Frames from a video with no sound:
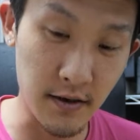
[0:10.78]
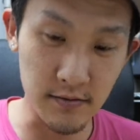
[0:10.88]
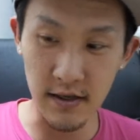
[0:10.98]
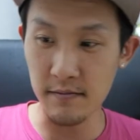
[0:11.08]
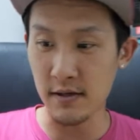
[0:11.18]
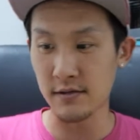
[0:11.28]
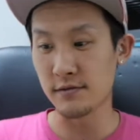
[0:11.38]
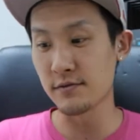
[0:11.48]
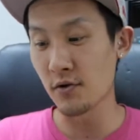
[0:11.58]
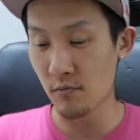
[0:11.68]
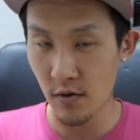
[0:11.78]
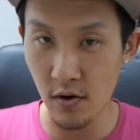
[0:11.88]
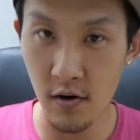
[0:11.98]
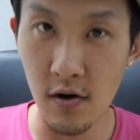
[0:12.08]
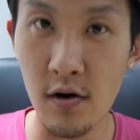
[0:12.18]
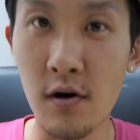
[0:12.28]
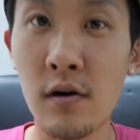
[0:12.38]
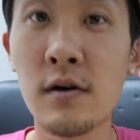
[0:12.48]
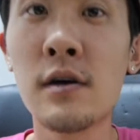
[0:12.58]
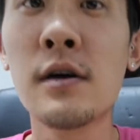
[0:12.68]
ございます。どう
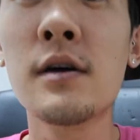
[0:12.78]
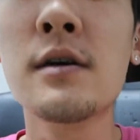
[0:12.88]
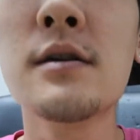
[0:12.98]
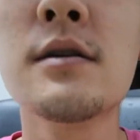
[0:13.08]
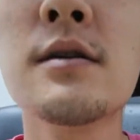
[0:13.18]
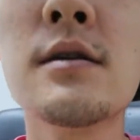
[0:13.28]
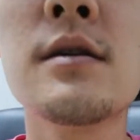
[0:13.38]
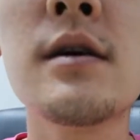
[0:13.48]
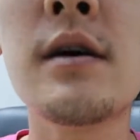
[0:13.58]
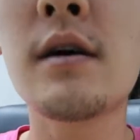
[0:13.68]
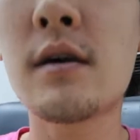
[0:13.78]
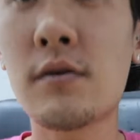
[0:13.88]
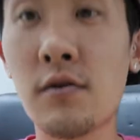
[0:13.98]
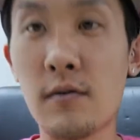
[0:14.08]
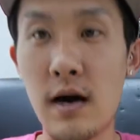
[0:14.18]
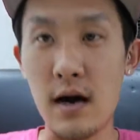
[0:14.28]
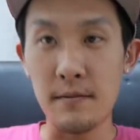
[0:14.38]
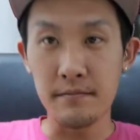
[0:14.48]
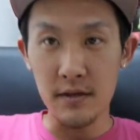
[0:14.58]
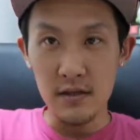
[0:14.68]
も。今日は、
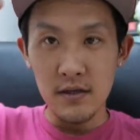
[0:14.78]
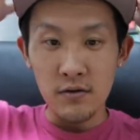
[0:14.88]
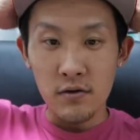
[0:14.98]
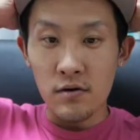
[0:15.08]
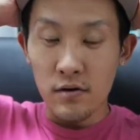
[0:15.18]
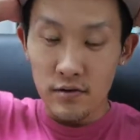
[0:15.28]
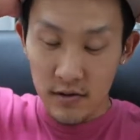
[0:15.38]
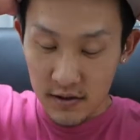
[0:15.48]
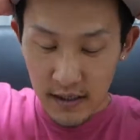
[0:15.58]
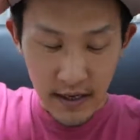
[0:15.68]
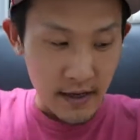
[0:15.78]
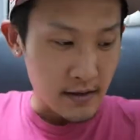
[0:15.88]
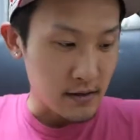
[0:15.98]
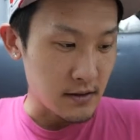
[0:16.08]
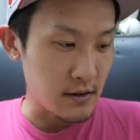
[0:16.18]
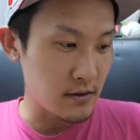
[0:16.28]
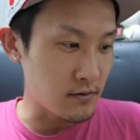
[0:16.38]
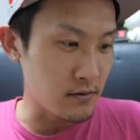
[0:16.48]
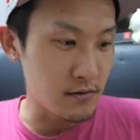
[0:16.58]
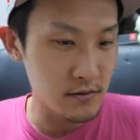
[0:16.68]
昨日言ってたね、
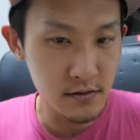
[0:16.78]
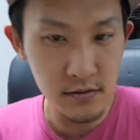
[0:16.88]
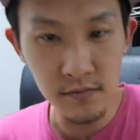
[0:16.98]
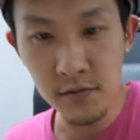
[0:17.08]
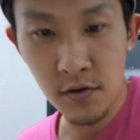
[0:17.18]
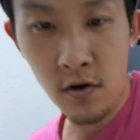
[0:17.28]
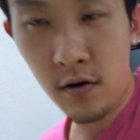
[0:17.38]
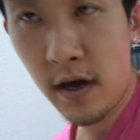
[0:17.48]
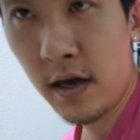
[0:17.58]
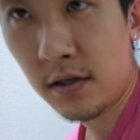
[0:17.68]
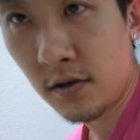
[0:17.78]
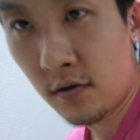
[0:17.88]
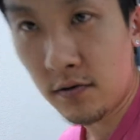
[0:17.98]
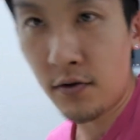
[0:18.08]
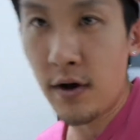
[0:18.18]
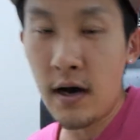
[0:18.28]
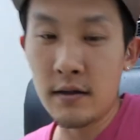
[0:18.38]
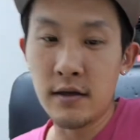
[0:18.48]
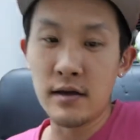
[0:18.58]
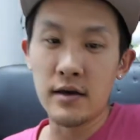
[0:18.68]
ズームの H6 という
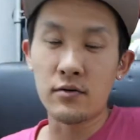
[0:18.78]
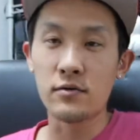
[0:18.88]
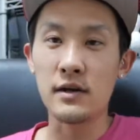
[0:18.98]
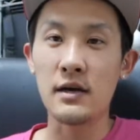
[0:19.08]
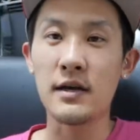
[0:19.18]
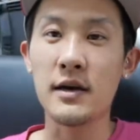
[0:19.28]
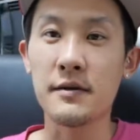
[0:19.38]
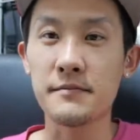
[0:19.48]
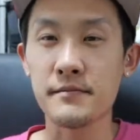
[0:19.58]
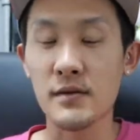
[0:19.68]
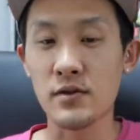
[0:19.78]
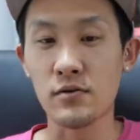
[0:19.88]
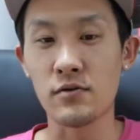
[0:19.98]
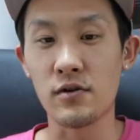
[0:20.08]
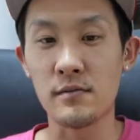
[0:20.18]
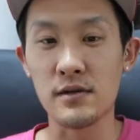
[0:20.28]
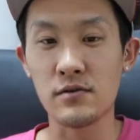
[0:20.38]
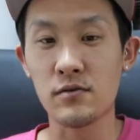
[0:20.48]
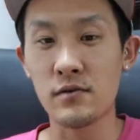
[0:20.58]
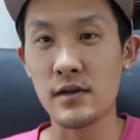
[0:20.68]
ハンディレコーダーで撮っております。
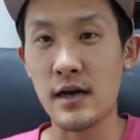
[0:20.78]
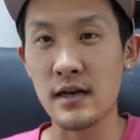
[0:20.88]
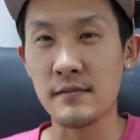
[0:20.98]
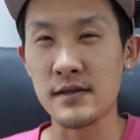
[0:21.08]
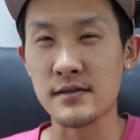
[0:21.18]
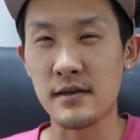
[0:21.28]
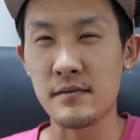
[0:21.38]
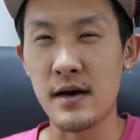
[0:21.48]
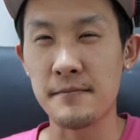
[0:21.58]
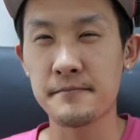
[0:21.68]
ここにありますね、今。